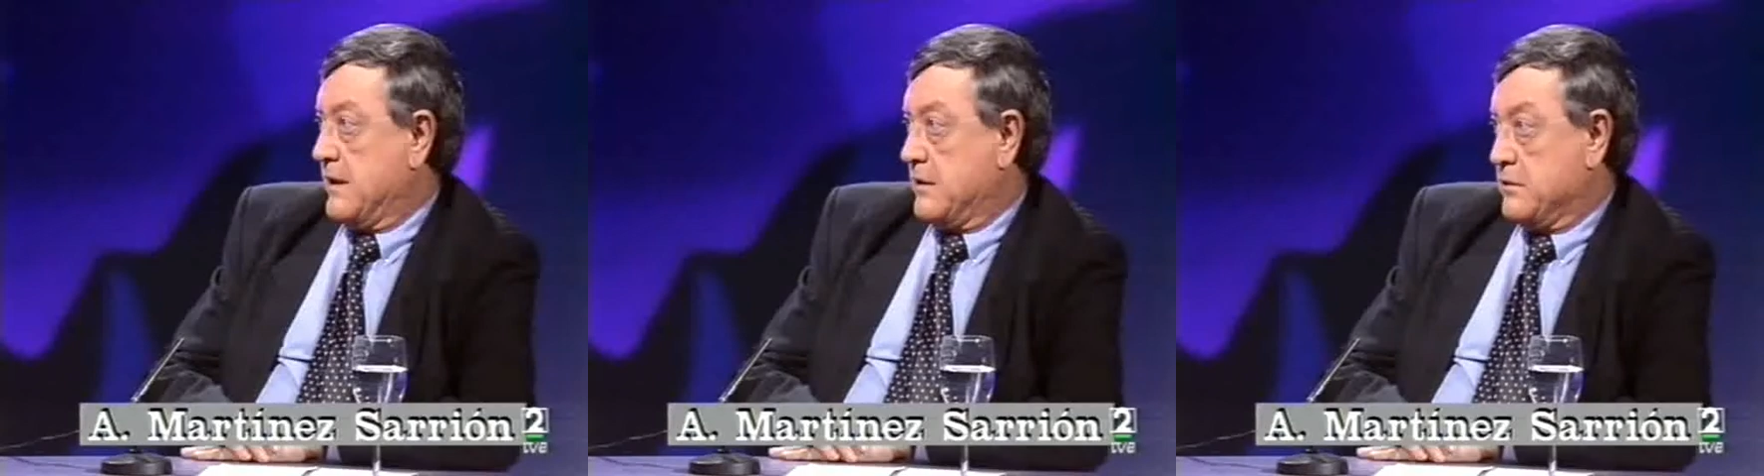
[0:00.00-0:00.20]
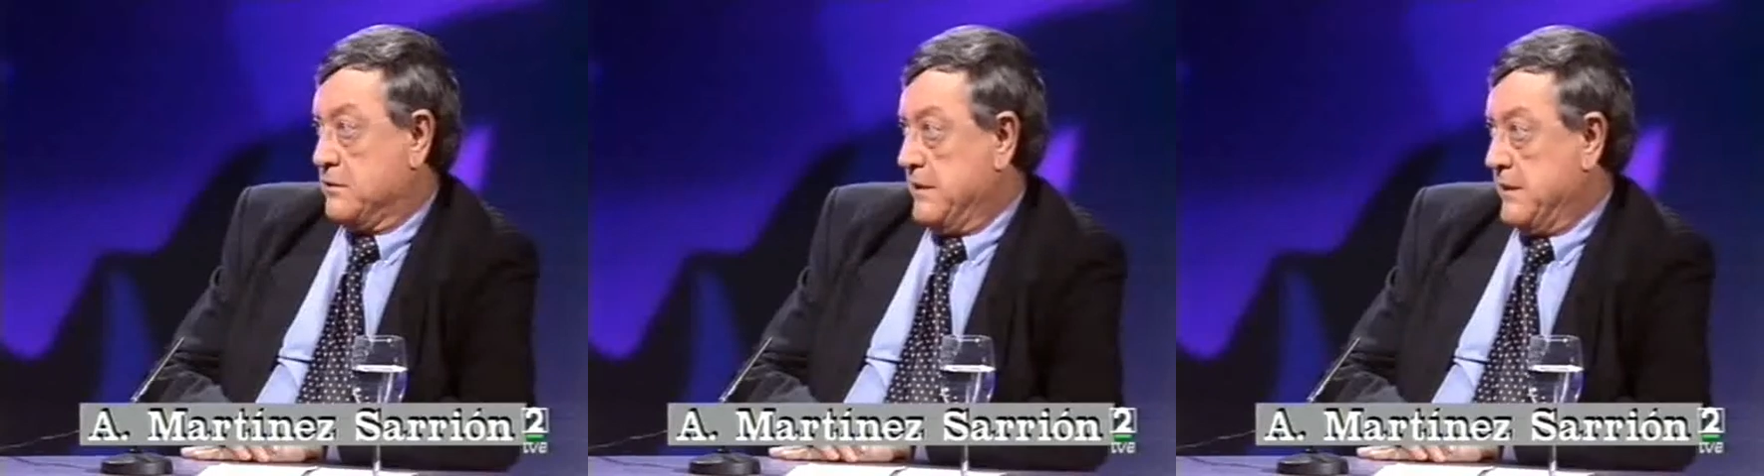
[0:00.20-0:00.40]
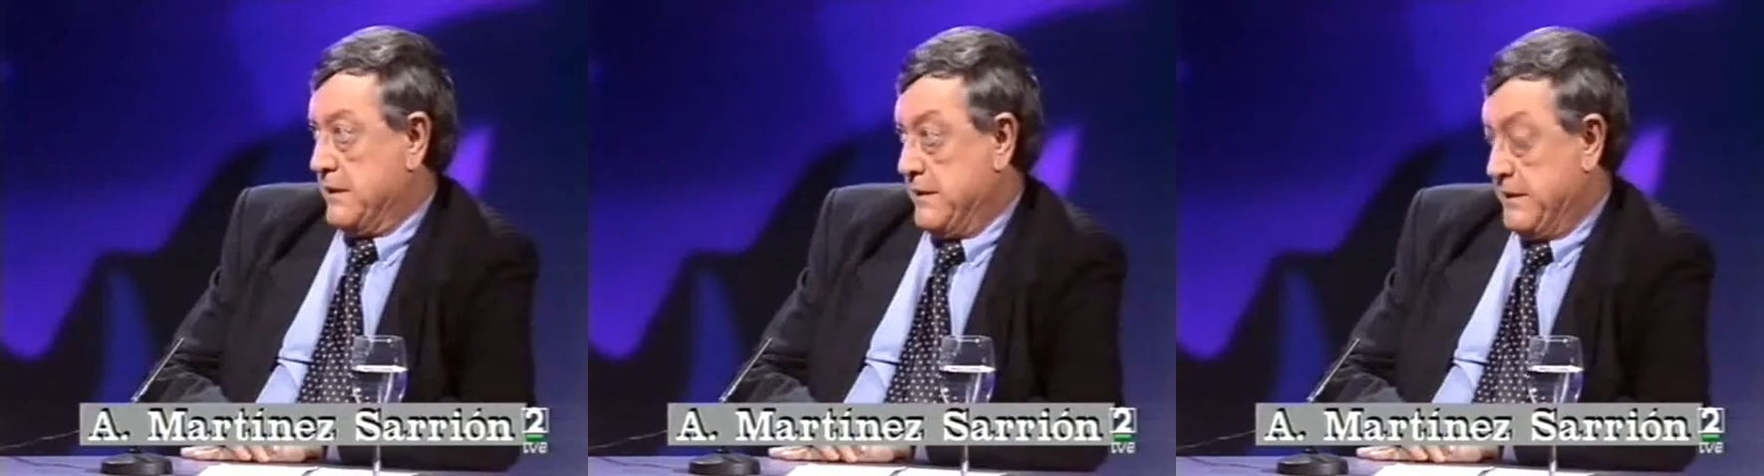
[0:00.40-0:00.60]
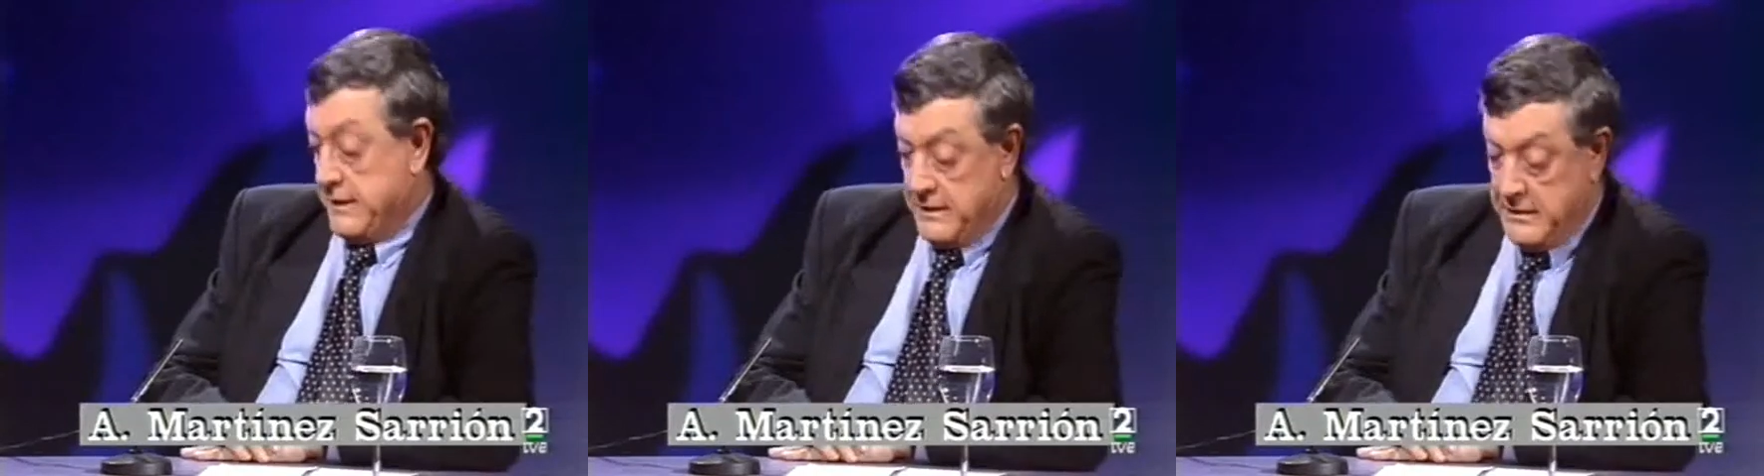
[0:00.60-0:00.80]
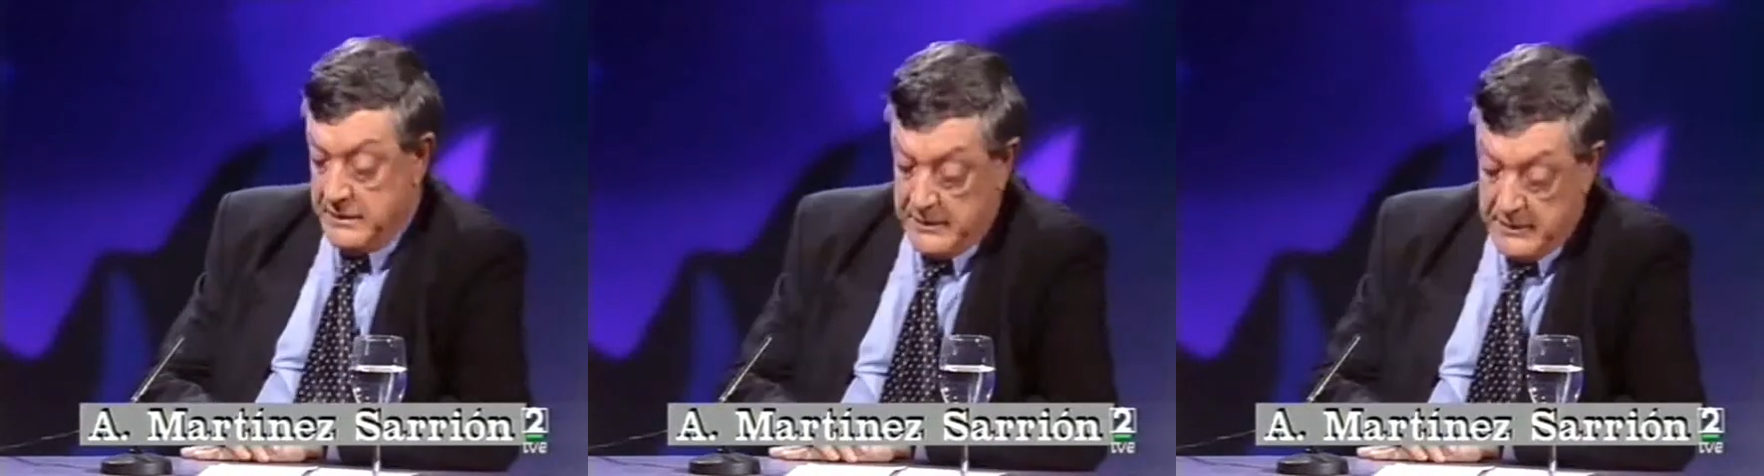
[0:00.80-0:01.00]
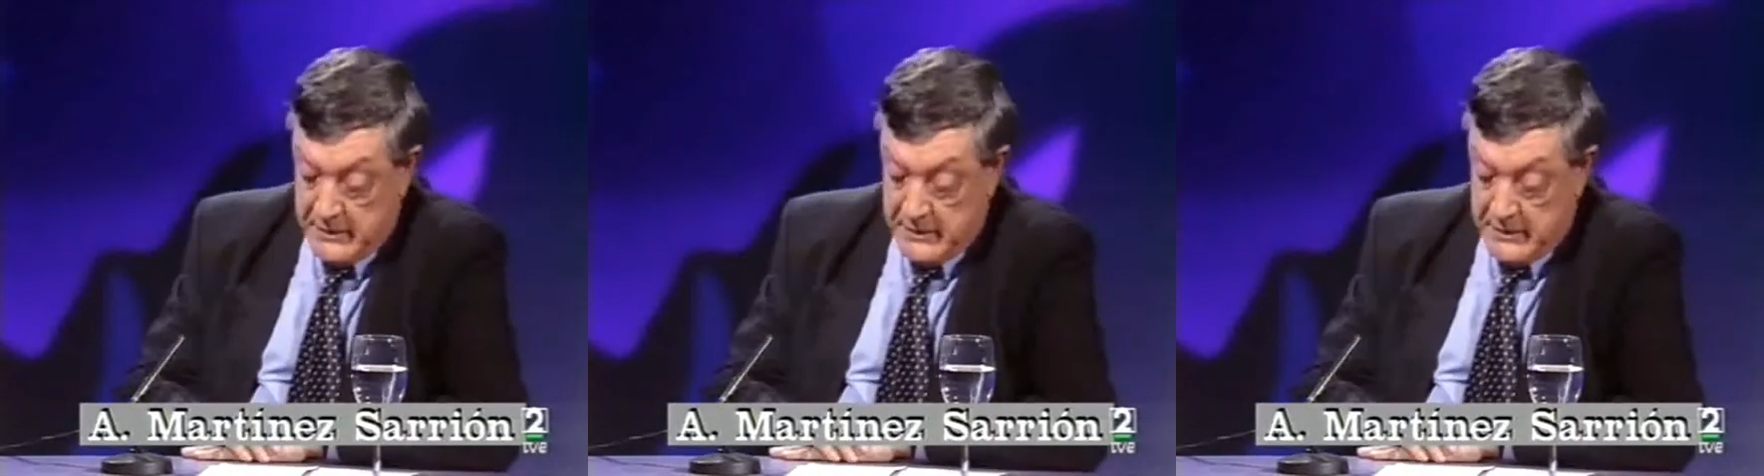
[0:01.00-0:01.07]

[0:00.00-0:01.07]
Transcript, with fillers: y la cotidianidad